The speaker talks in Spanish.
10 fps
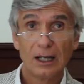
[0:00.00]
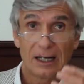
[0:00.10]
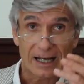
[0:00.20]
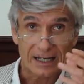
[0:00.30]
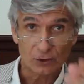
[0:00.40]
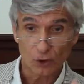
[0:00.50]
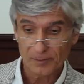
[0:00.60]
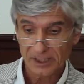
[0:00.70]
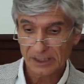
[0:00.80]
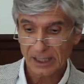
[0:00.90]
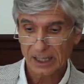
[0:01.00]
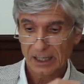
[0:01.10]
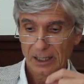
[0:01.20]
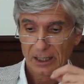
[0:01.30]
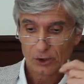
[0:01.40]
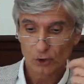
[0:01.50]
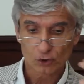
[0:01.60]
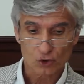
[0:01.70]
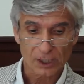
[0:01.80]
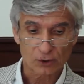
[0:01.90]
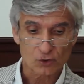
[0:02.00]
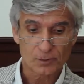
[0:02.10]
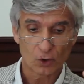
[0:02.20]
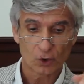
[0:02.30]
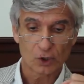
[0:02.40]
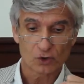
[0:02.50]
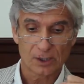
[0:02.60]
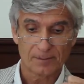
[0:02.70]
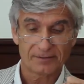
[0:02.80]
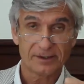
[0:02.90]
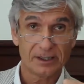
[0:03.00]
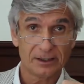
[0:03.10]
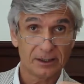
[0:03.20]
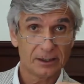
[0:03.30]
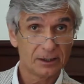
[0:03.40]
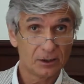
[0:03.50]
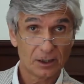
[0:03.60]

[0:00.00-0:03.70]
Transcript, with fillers: la genómica y otros datos biológicos del paciente.